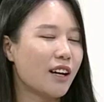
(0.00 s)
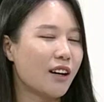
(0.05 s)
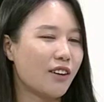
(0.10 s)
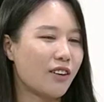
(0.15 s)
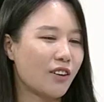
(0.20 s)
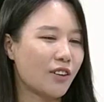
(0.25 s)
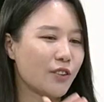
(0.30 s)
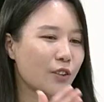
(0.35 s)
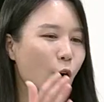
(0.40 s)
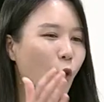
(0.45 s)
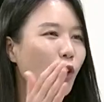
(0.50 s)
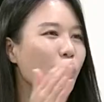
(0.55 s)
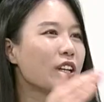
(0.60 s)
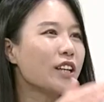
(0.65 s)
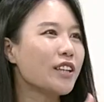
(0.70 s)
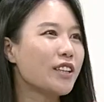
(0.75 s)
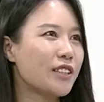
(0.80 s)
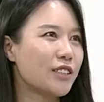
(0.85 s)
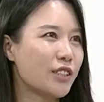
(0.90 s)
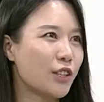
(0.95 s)
어,
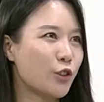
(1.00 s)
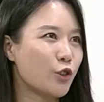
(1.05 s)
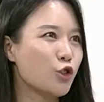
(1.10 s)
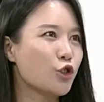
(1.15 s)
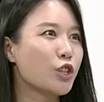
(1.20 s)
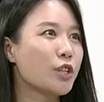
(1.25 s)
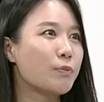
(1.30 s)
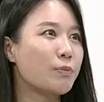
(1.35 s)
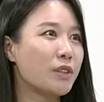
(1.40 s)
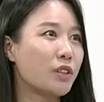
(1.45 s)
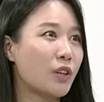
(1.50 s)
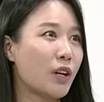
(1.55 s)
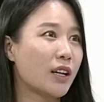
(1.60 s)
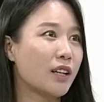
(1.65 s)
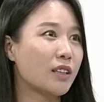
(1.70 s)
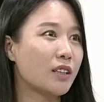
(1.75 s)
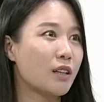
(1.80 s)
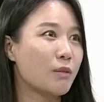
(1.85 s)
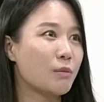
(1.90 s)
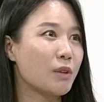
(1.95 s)
열이 이제 유입이
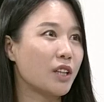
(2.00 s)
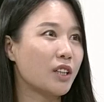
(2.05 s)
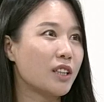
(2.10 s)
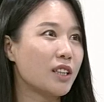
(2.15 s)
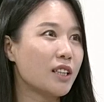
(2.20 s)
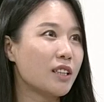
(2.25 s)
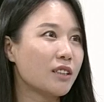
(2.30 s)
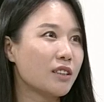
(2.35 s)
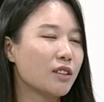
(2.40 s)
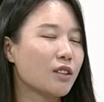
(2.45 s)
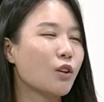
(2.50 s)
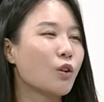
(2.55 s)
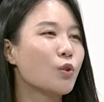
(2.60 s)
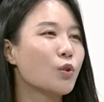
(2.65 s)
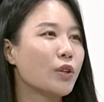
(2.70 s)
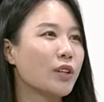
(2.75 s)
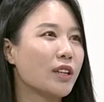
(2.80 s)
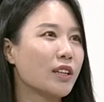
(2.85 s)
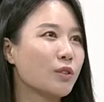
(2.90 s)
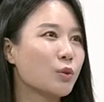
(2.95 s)
되게 되면은 네.
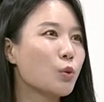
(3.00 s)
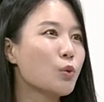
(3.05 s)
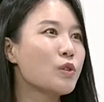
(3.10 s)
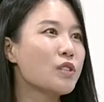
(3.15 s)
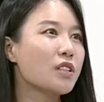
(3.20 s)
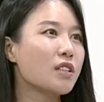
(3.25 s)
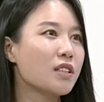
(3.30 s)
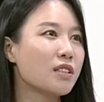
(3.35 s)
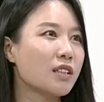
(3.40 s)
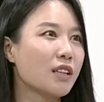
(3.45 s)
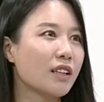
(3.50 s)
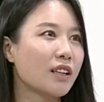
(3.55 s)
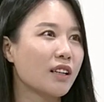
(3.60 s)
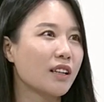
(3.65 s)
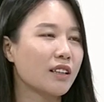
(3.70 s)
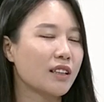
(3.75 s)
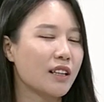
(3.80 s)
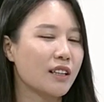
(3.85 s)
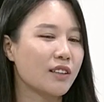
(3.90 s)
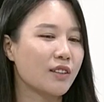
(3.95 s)
그걸로 인한 손실이
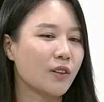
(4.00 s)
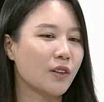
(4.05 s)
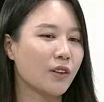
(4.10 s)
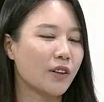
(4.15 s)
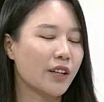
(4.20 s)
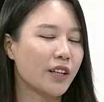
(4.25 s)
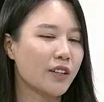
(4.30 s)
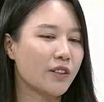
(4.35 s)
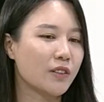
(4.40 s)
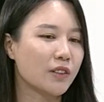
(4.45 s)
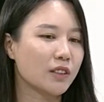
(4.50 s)
생기게 되는 네. 거예요.